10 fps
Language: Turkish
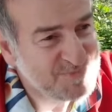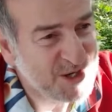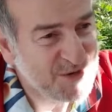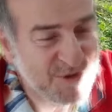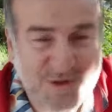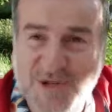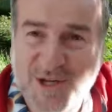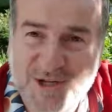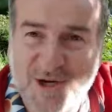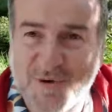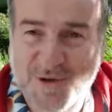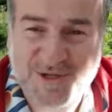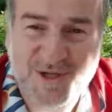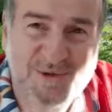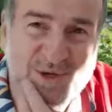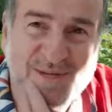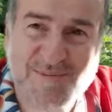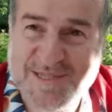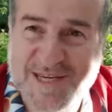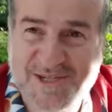megafonlardan, diyafonlardan
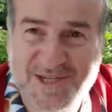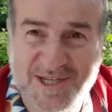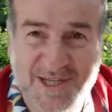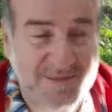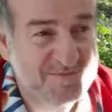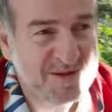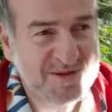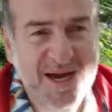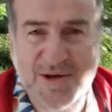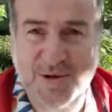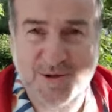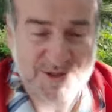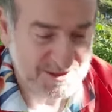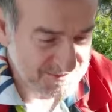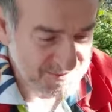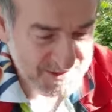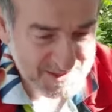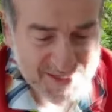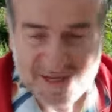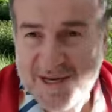duyalım, biz de eşlik edelim. Daha iyi olur dedim.
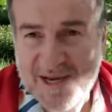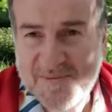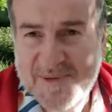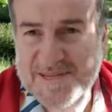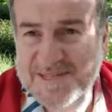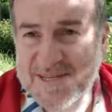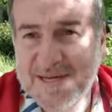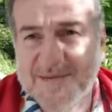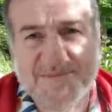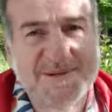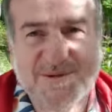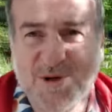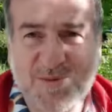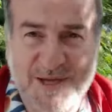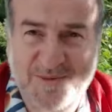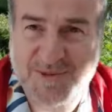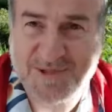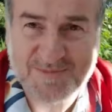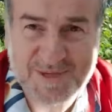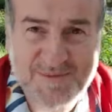E, birisi de bir yorum
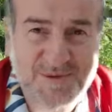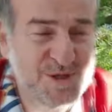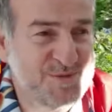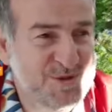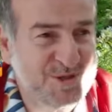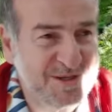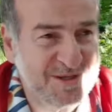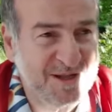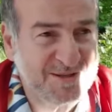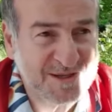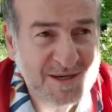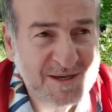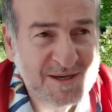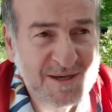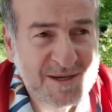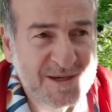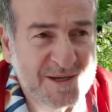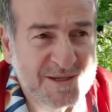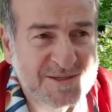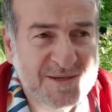yazmış benim bu 23 Nisan'ın altına.
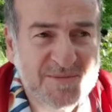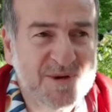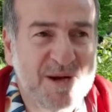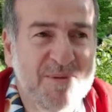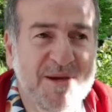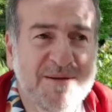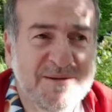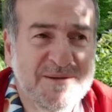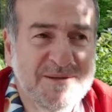İşte Burhan Bey e,